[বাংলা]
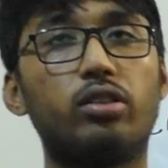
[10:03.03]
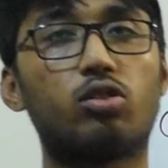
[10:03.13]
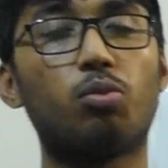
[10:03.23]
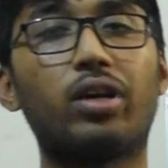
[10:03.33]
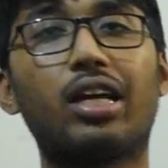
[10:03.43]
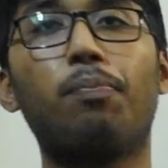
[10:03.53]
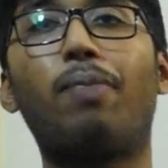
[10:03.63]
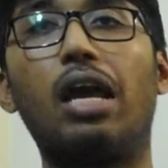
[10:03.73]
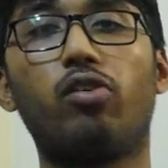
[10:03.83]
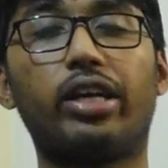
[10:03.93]
স্টোমাকের
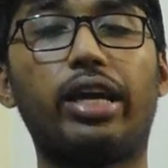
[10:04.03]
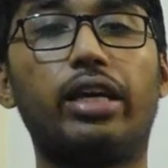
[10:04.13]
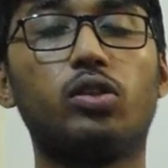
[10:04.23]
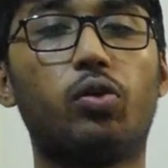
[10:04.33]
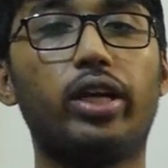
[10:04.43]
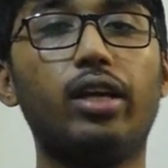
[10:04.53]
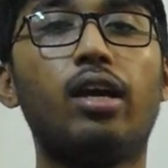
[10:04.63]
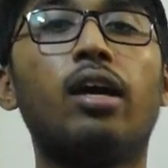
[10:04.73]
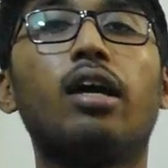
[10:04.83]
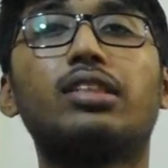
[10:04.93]
পাইলোরিক এন্ড হয়ে
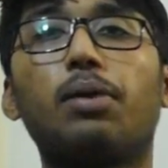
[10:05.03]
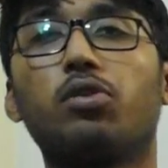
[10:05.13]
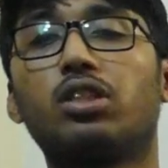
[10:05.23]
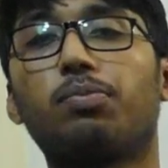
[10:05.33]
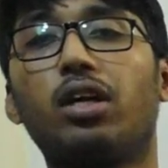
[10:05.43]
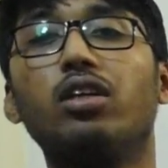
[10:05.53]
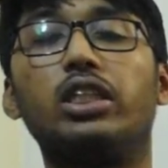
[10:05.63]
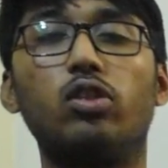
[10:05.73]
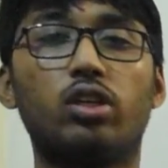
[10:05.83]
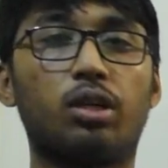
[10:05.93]
যাবে হচ্ছে আপনার
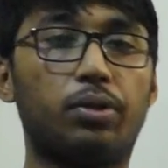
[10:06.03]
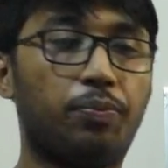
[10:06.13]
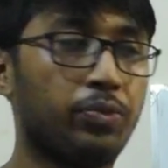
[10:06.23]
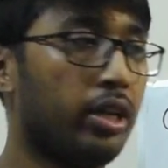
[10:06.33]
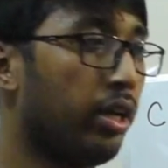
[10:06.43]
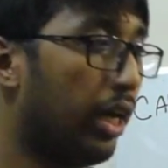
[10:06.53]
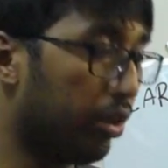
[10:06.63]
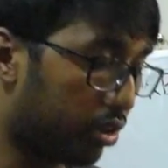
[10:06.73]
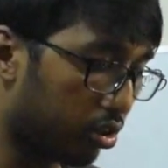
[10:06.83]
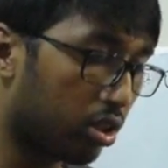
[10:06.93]
ডিউডের নামে এই
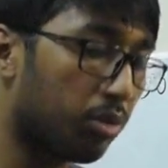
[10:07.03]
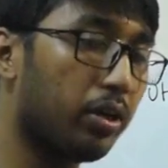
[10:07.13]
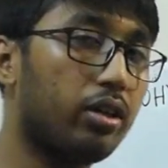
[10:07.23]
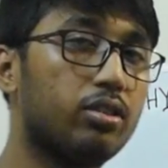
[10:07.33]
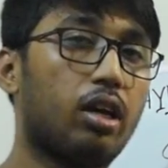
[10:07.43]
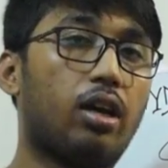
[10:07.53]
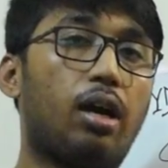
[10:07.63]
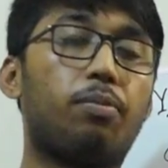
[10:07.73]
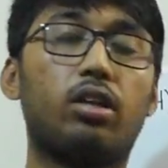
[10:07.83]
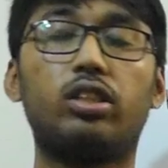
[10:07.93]
ডিউডের নামে
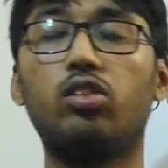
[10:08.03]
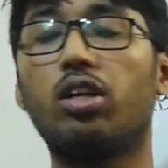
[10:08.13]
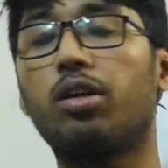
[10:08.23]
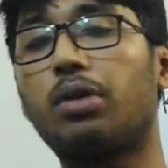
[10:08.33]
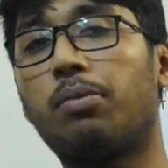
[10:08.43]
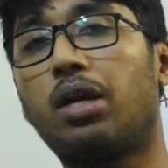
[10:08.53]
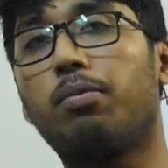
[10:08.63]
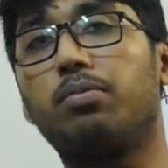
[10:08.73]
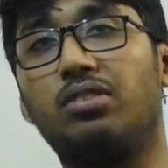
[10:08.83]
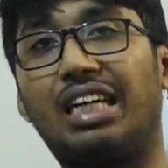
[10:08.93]
ডিউডের নামকে আমরা
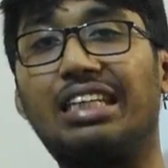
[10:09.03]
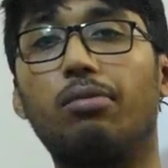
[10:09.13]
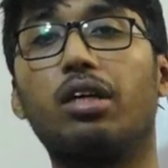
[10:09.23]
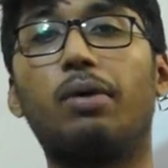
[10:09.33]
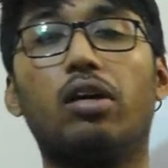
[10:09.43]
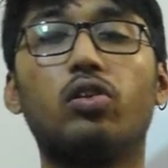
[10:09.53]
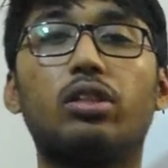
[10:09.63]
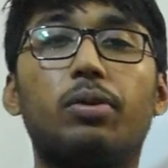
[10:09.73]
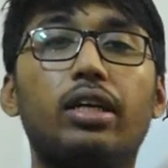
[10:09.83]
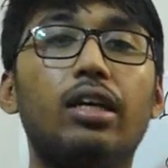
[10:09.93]
চারটা ভাগে ভাগ করতে
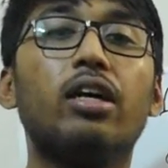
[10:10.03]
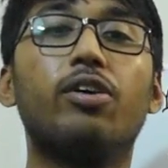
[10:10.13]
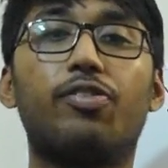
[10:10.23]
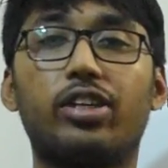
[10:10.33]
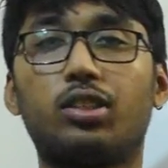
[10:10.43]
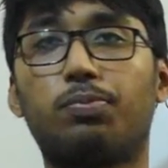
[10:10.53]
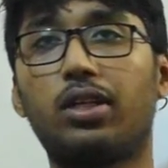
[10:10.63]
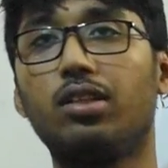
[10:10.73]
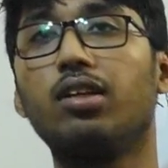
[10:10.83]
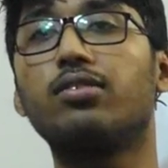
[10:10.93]
পারি ফার্স্ট
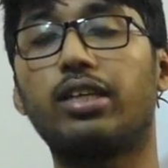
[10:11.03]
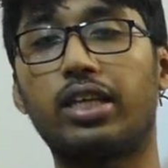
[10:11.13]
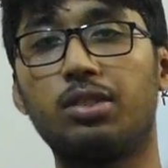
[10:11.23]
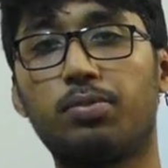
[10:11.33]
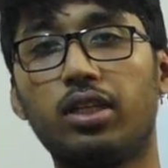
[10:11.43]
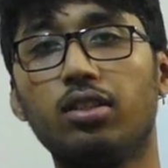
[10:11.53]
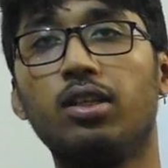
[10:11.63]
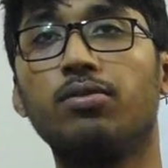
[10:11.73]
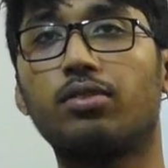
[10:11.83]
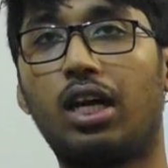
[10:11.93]
পার্ট সেকেন্ড পার্ট
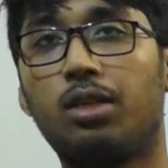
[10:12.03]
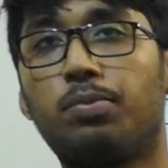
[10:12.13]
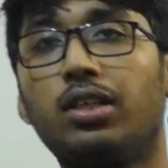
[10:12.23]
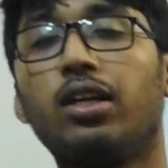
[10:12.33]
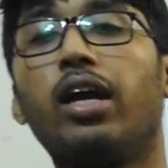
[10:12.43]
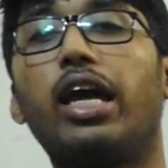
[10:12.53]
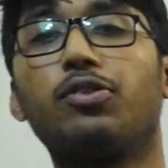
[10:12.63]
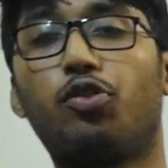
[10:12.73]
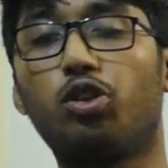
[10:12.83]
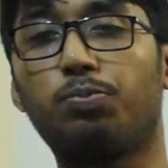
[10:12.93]
থার্ড পার্ট অ্যান্ড
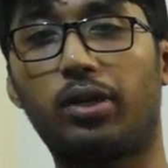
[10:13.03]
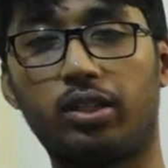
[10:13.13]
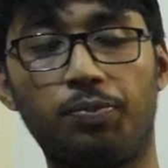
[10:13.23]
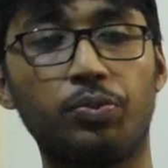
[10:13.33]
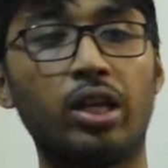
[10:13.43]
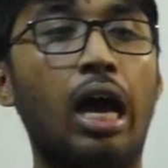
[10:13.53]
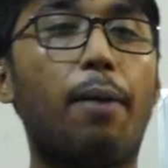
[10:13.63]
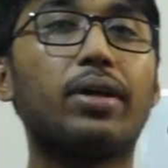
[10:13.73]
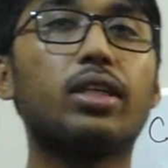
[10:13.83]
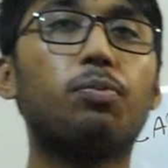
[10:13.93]
ফোর্থ পার্ট
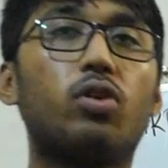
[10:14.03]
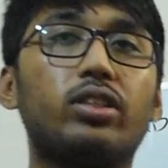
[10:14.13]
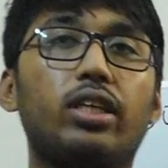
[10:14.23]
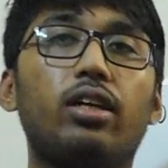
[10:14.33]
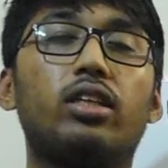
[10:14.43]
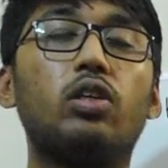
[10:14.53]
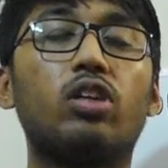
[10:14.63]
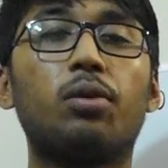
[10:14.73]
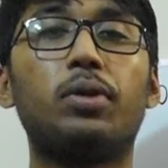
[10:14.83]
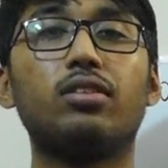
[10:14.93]
আমাদের বডিতে ডিডা
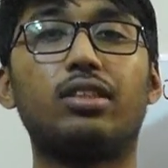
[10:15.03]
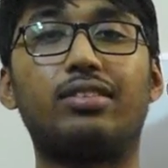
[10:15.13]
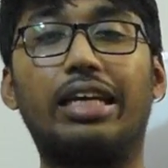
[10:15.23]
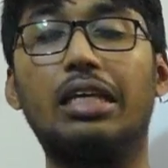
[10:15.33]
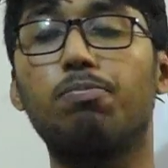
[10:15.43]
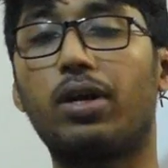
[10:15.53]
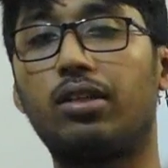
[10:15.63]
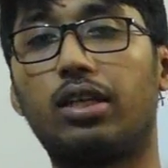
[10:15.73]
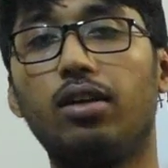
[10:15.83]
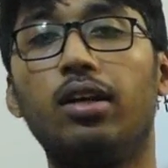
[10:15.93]
নামের যে সেকেন্ড
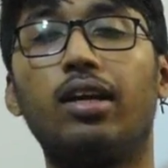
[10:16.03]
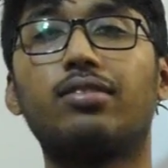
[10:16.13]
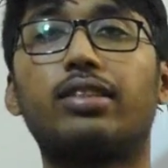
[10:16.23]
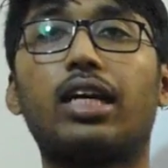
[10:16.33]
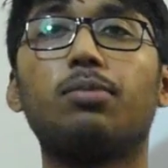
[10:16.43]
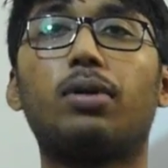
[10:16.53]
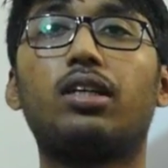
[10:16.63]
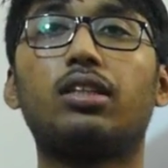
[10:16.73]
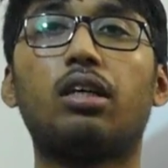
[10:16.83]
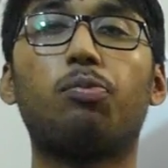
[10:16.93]
পার্টটা এই সেকেন্ড
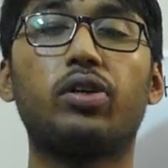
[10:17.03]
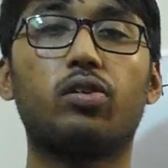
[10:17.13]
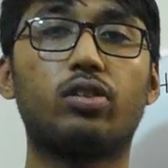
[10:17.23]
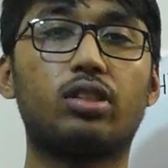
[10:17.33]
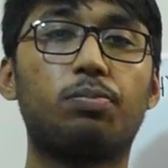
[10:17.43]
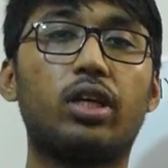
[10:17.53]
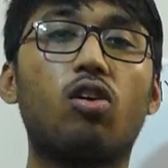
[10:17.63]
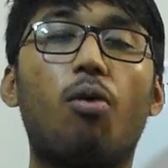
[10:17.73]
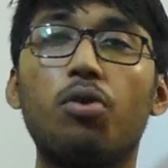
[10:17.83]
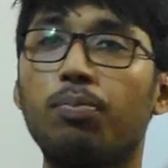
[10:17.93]
পার্টটাতে ওপেন করতেছে আপনার
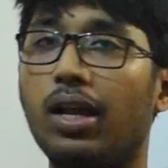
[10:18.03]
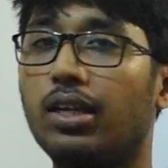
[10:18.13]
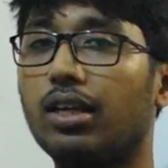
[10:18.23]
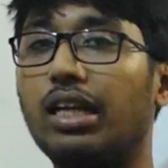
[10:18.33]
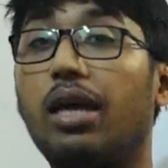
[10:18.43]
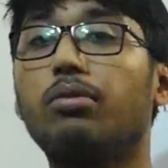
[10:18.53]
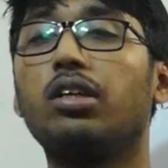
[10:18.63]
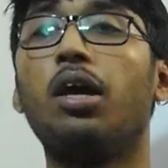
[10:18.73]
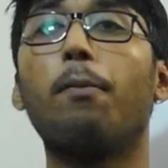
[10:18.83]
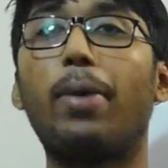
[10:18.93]
কমন বাইল ডাক অ্যান্ড
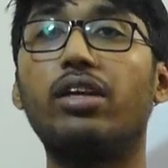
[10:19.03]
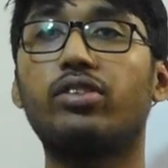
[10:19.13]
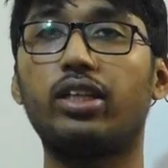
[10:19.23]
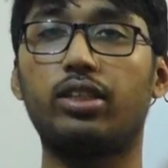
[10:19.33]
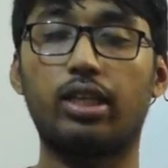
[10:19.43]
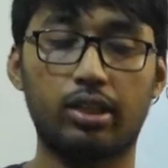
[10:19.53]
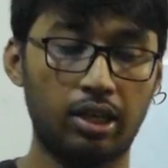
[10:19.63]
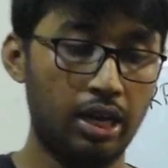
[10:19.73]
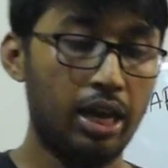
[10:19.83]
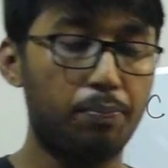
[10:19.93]
প্যানক্রিয়াটিক ডাক
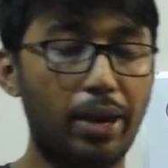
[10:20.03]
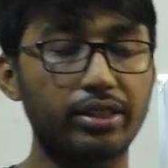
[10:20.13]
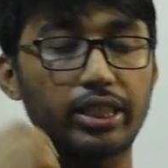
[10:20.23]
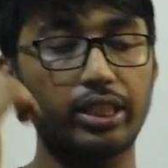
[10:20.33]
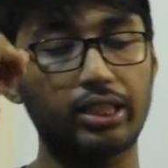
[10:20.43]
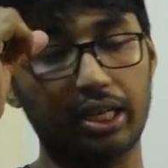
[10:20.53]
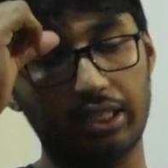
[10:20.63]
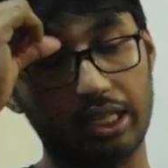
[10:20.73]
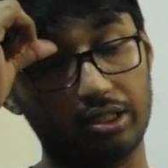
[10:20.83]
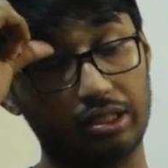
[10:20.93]
প্যানক্রিয়াটিক ডাক
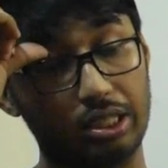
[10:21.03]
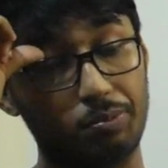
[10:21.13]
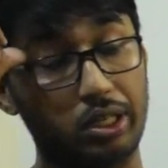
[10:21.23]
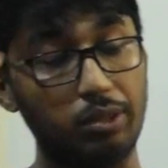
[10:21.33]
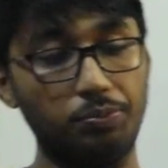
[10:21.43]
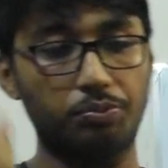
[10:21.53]
দিয়ে আসতেছে আপনার